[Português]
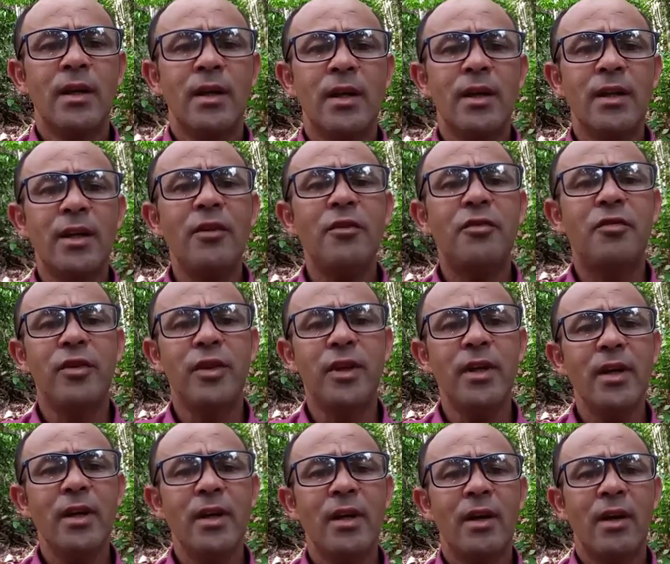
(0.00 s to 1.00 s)
E
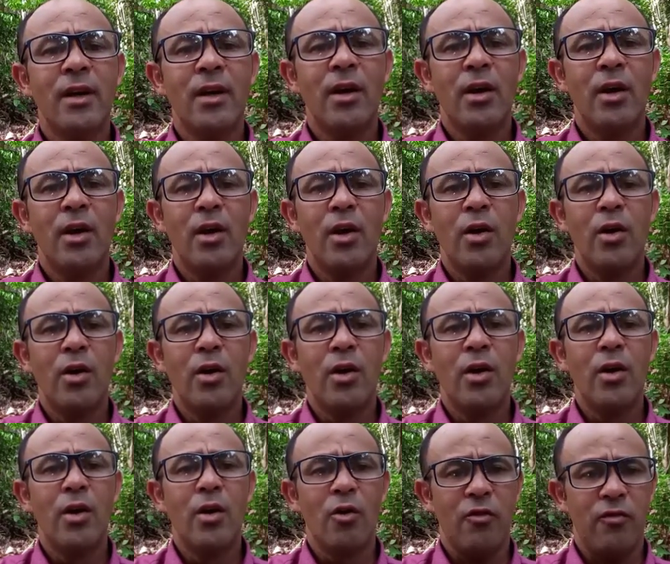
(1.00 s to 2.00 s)
enfim,
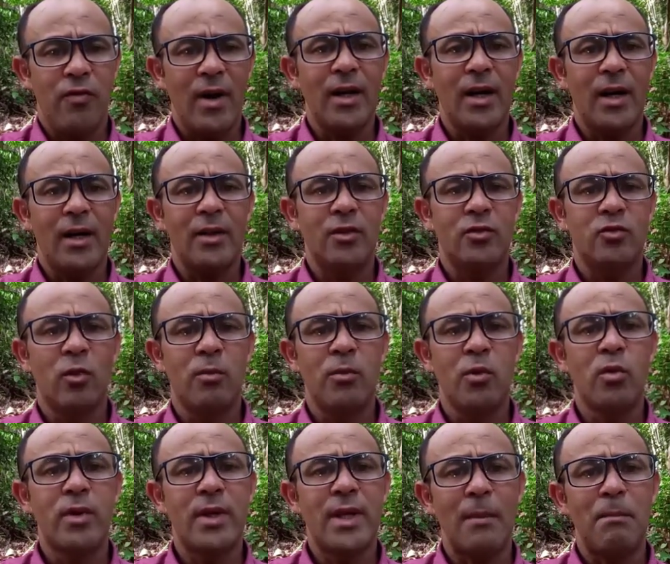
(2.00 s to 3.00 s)
eu falarei sobre
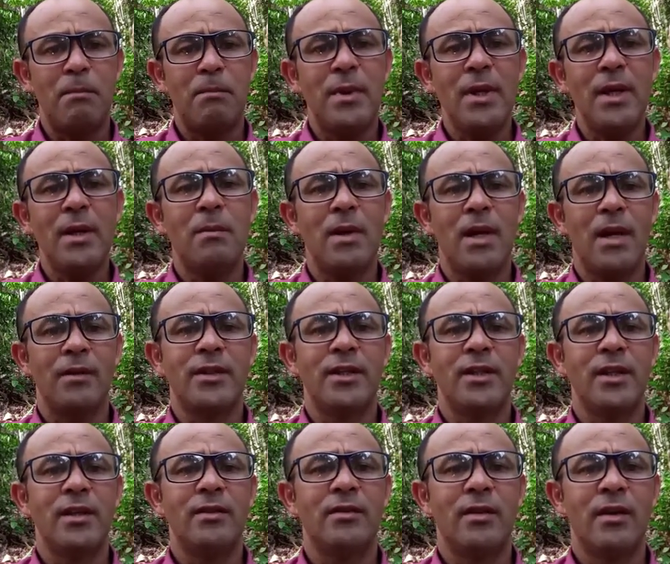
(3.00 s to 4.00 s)
o que a Bíblia
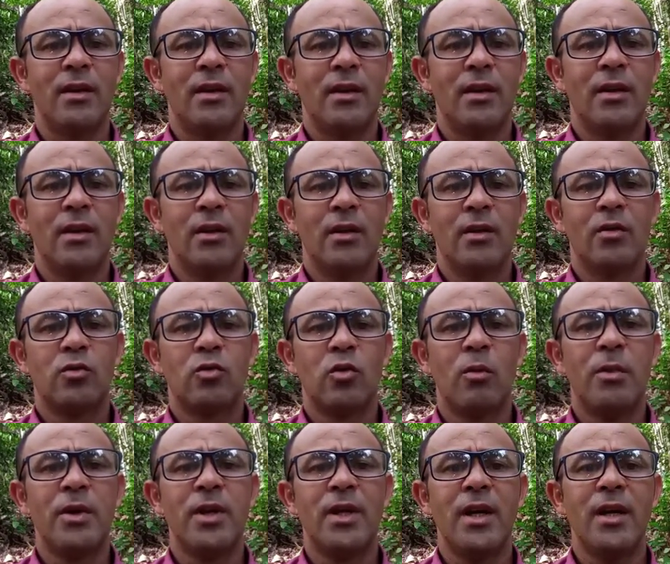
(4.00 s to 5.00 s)
diz
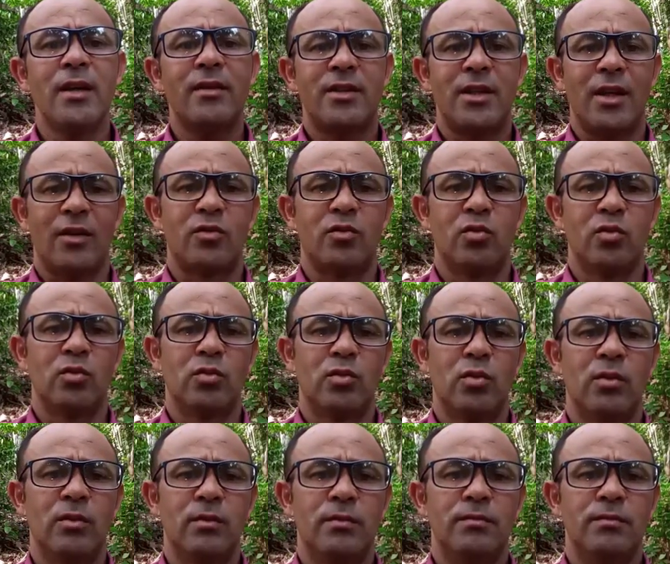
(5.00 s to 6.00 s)
sobre este assunto.